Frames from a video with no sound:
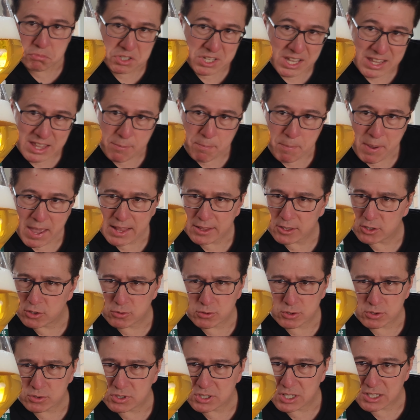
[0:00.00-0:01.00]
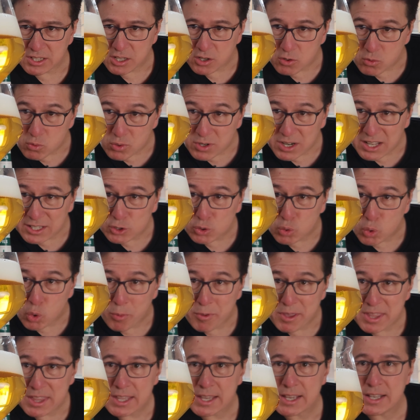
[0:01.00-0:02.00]
sedimento, sin ninguna
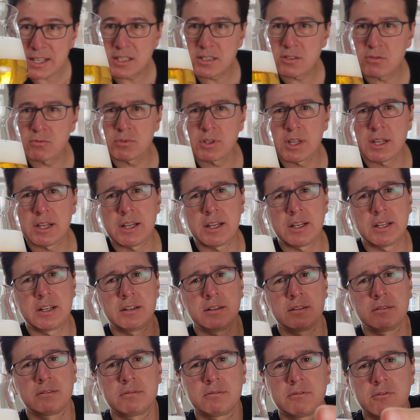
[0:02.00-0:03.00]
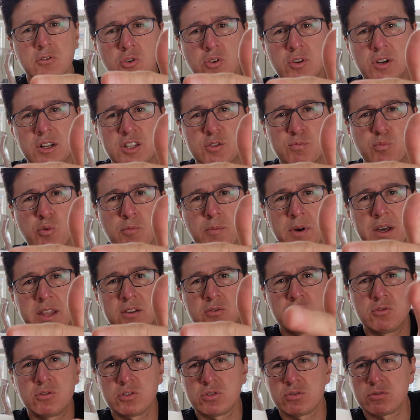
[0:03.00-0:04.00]
turbidez, una corona espuma de
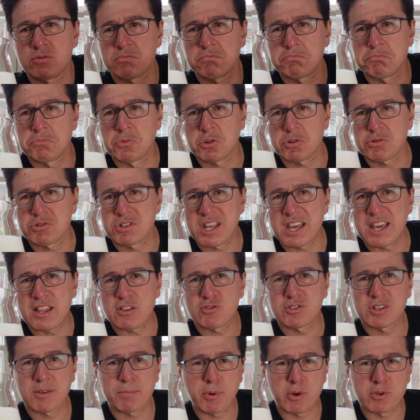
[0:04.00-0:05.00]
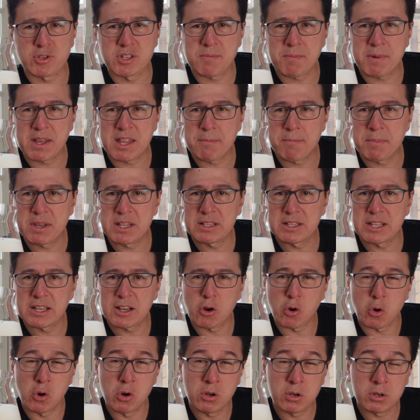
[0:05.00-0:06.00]
unos dos dedos aproximadamente,
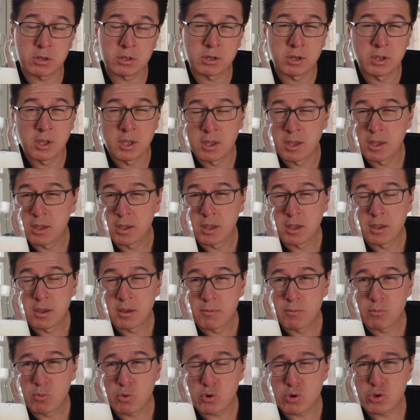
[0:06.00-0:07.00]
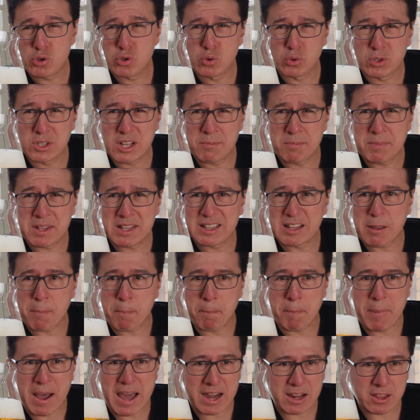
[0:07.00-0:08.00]
color muy sutilmente
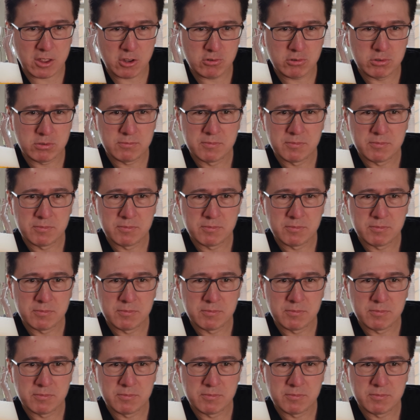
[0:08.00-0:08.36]
pardo